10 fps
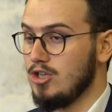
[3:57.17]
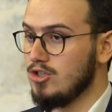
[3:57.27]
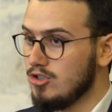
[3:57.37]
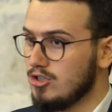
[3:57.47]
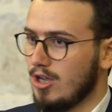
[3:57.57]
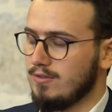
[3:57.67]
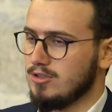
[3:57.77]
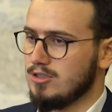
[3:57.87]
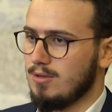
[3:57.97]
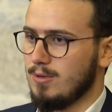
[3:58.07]
ikinci
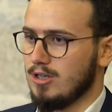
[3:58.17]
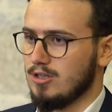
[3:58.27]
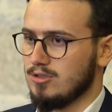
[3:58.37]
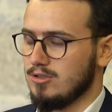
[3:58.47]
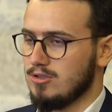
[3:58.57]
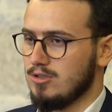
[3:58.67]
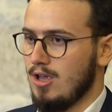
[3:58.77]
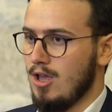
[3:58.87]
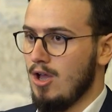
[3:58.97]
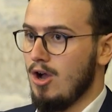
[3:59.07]
sayfasına bakarsınız.
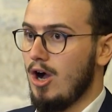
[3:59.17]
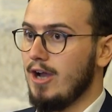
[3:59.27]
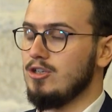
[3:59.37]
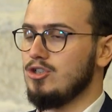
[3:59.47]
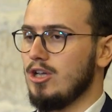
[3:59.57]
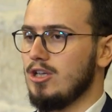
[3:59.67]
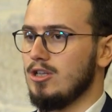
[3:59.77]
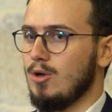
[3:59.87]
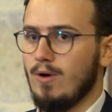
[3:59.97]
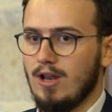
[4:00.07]
Aynı
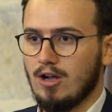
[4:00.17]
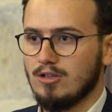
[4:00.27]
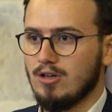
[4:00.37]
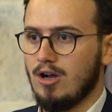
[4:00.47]
şekilde وَلَقَدْ